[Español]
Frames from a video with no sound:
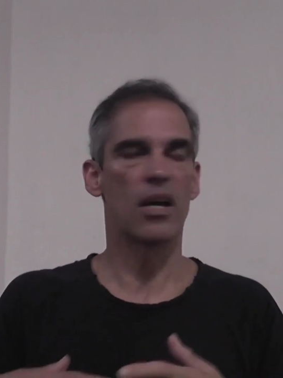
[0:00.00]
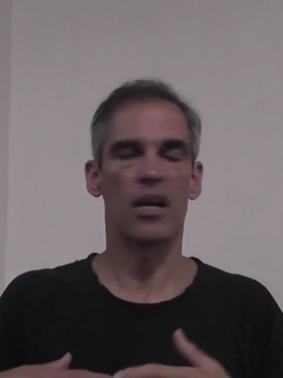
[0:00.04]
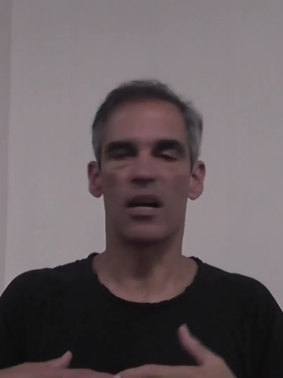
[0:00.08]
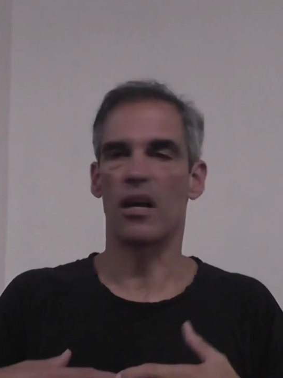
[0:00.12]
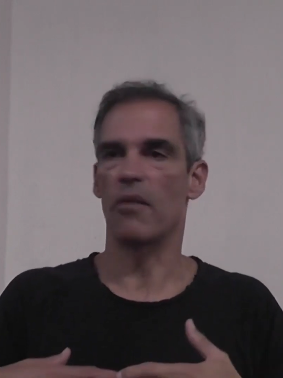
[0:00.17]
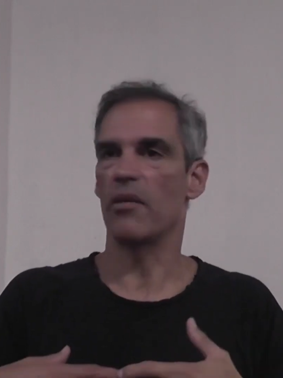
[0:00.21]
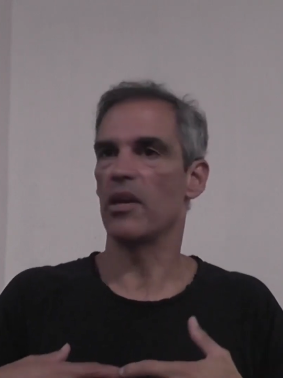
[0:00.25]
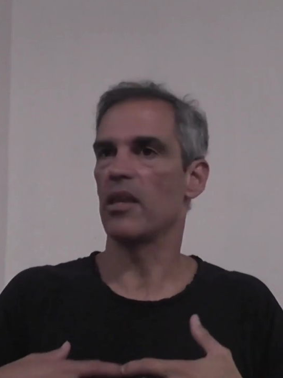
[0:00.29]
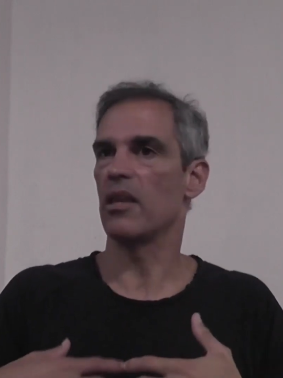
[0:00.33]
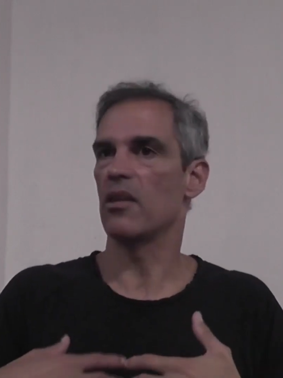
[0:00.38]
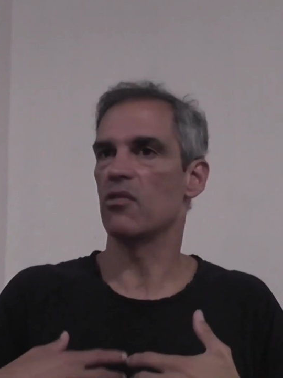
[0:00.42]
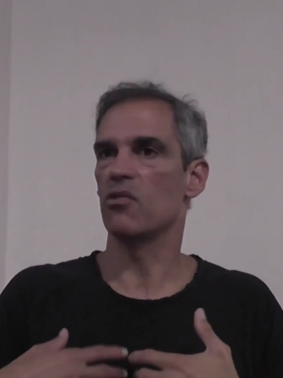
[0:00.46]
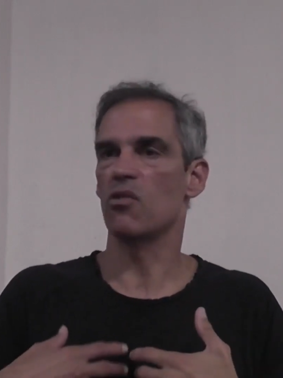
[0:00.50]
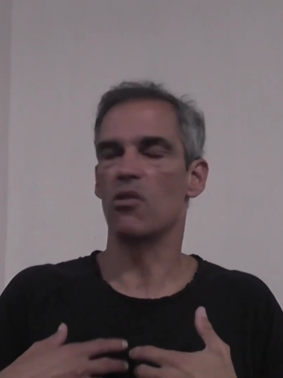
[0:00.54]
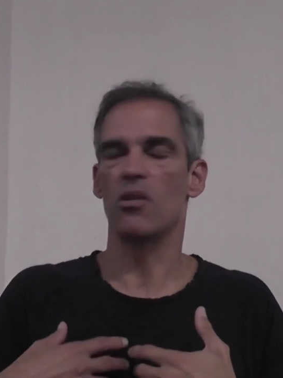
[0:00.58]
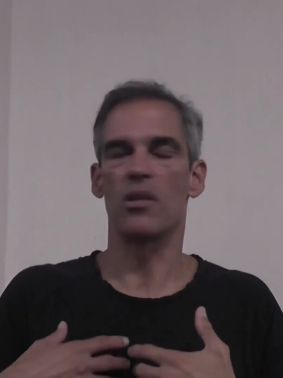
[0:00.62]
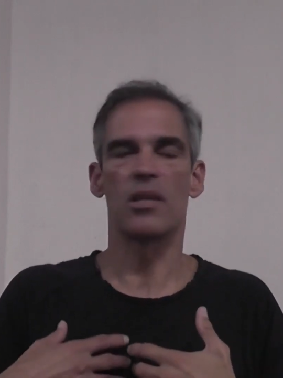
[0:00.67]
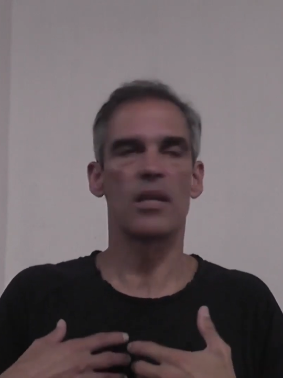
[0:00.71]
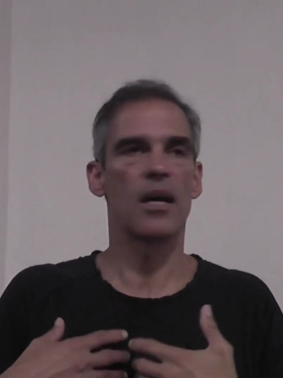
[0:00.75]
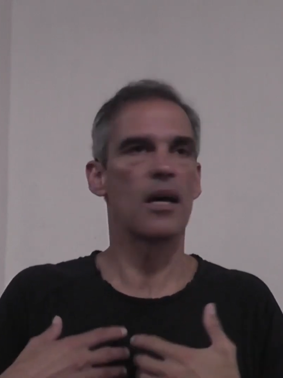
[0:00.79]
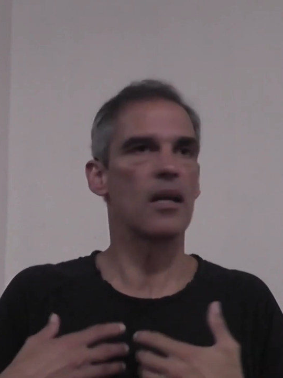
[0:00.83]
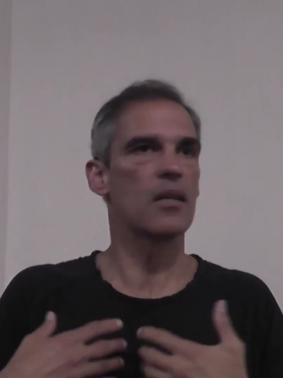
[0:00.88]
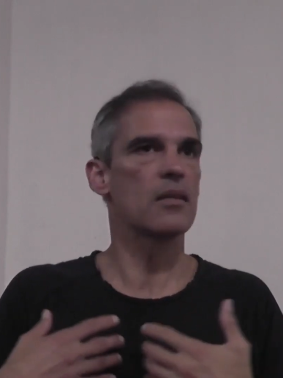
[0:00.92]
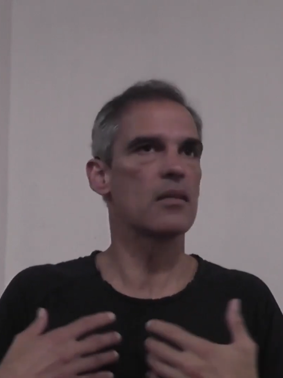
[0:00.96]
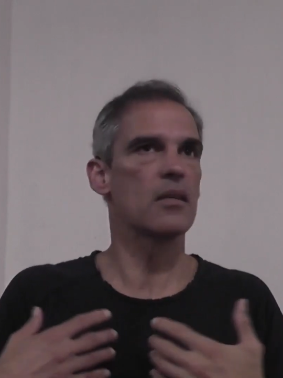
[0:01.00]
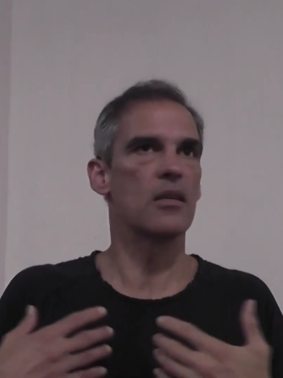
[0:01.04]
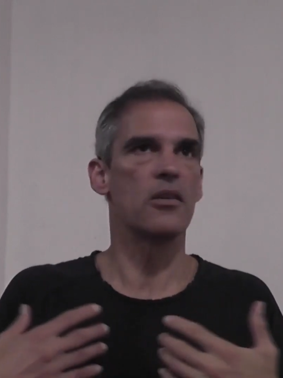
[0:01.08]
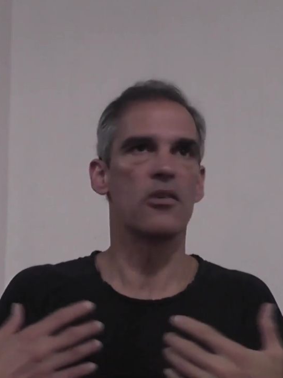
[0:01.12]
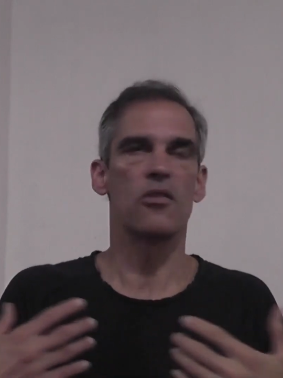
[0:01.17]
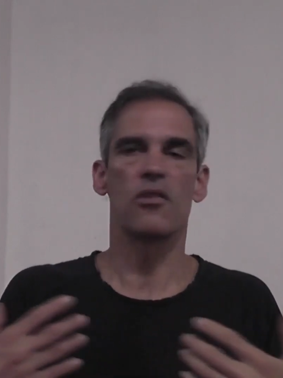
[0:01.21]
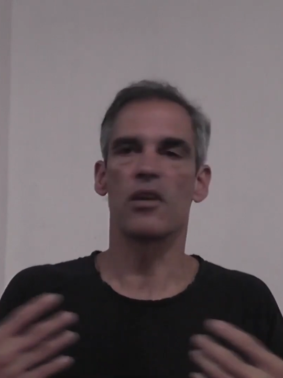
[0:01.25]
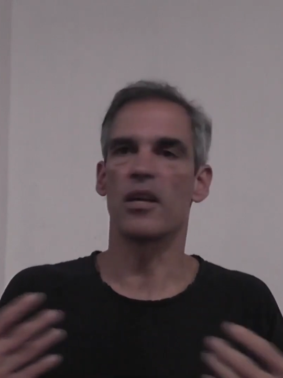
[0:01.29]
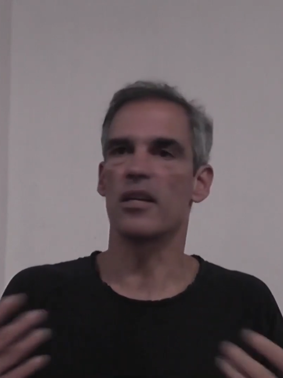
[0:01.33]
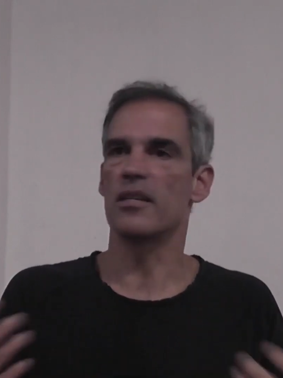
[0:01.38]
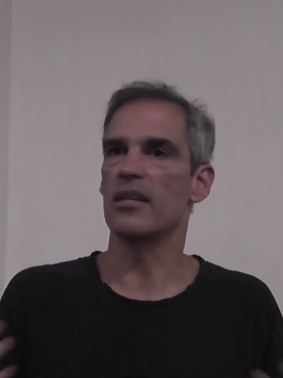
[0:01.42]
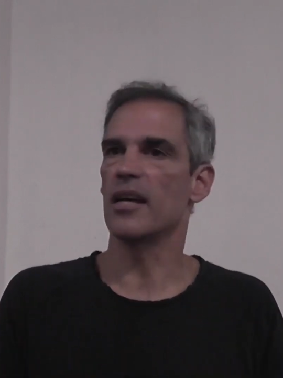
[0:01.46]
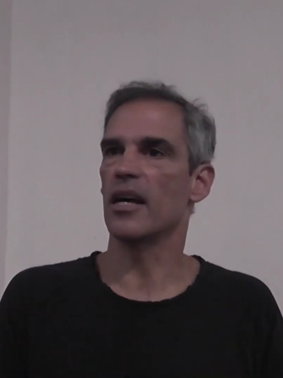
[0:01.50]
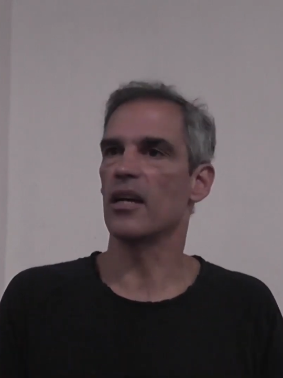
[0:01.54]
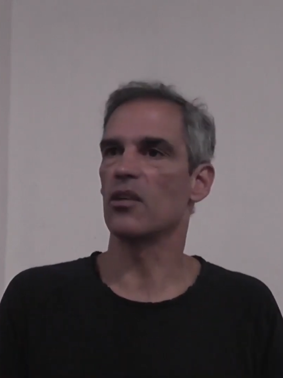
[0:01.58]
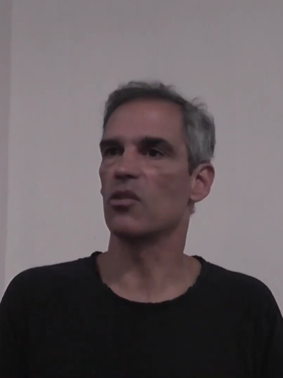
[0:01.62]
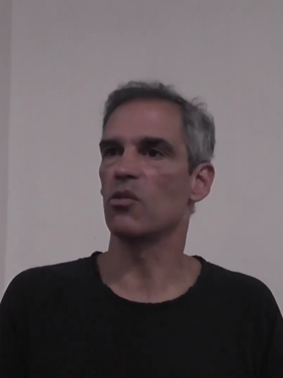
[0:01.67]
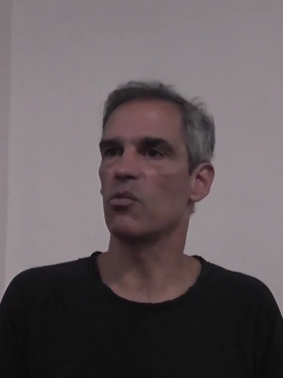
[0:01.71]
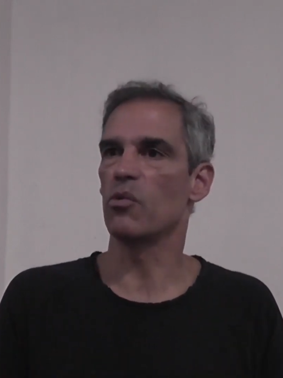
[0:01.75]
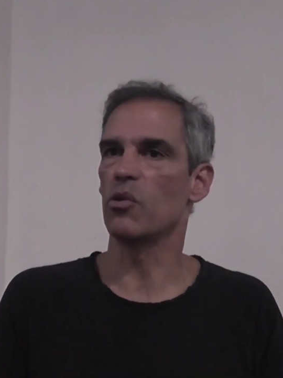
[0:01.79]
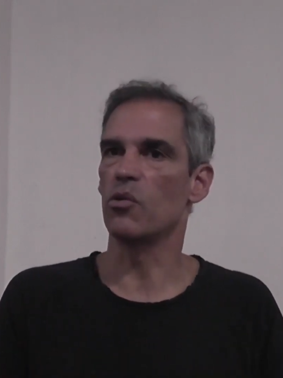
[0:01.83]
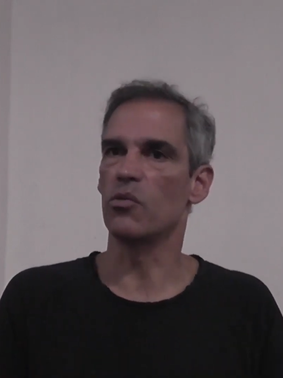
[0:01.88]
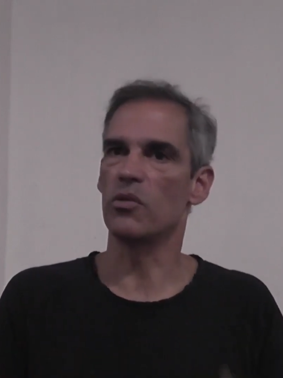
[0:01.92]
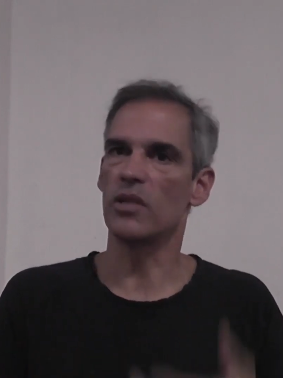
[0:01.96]
a través de soltar, Señor, que se haga
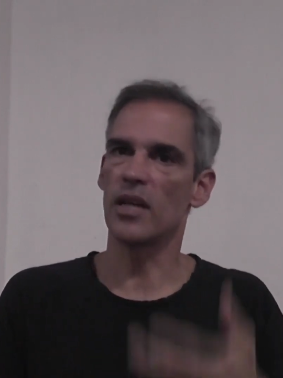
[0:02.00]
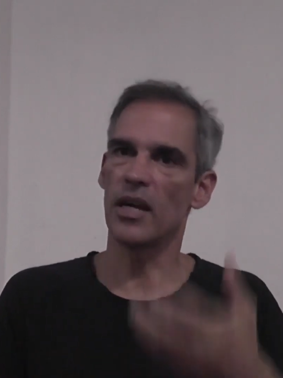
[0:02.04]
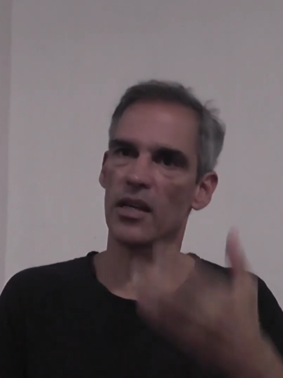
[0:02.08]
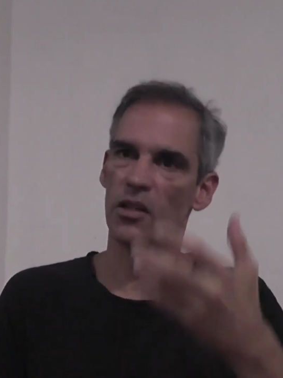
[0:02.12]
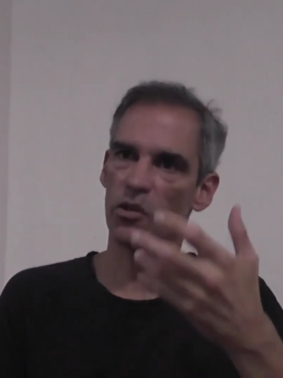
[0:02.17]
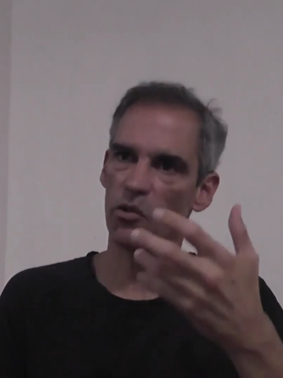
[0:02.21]
tu voluntad,